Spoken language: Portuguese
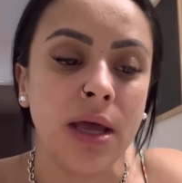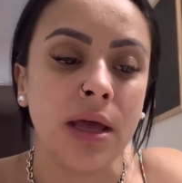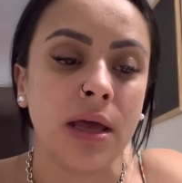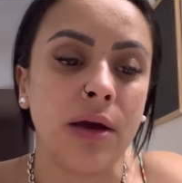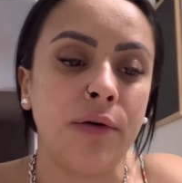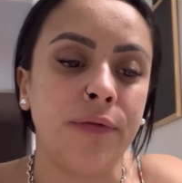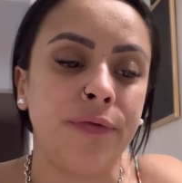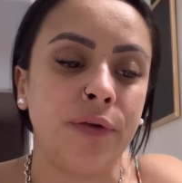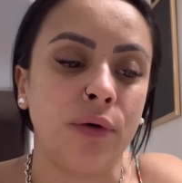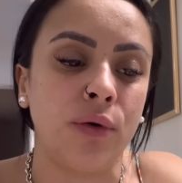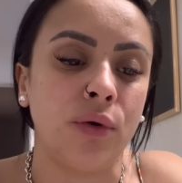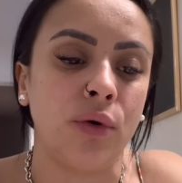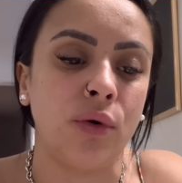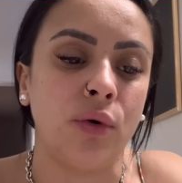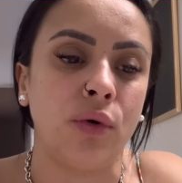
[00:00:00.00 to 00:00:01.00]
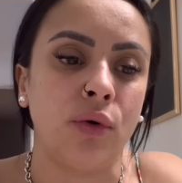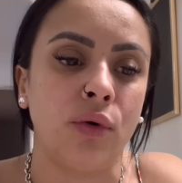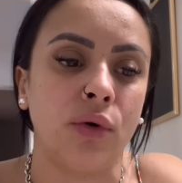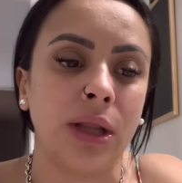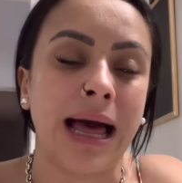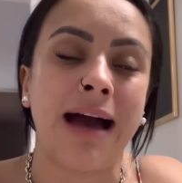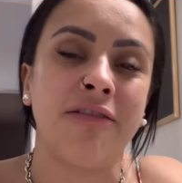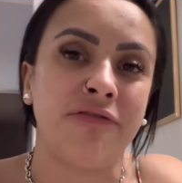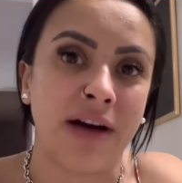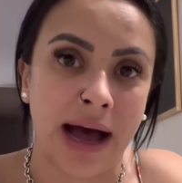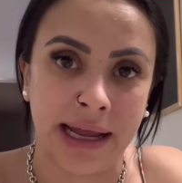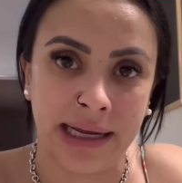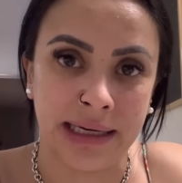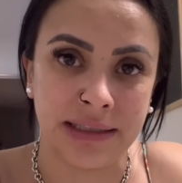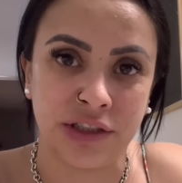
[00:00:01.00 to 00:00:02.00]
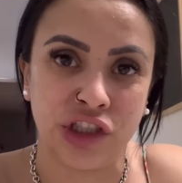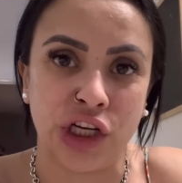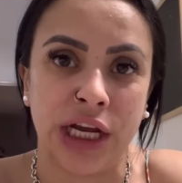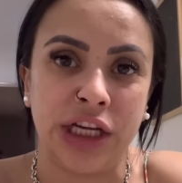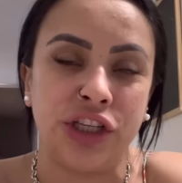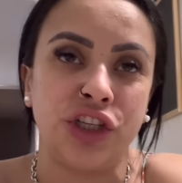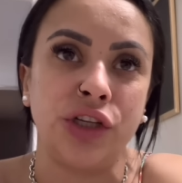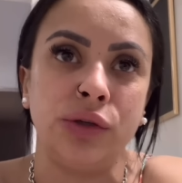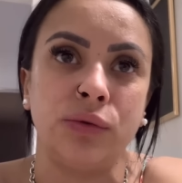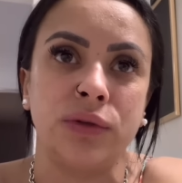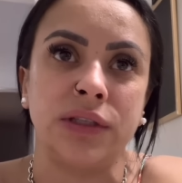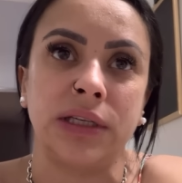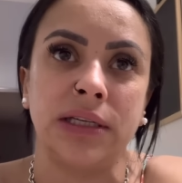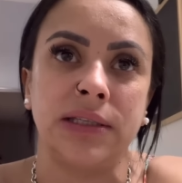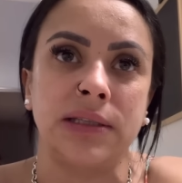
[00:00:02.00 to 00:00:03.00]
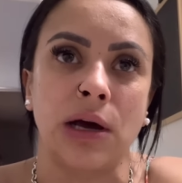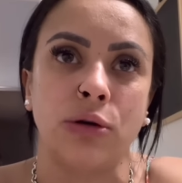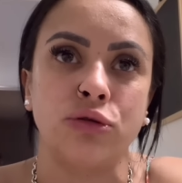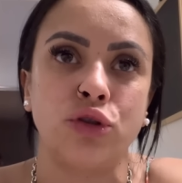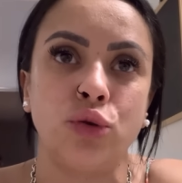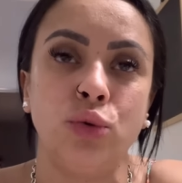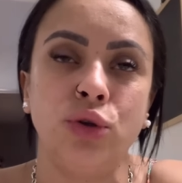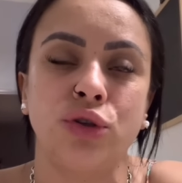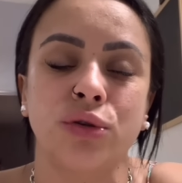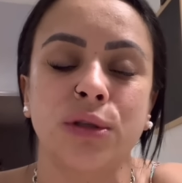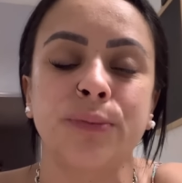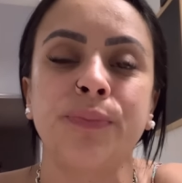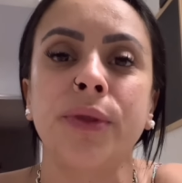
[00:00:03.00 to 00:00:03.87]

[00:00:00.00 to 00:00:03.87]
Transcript: Eu vou lavar eles direitinho, os que estão sujos,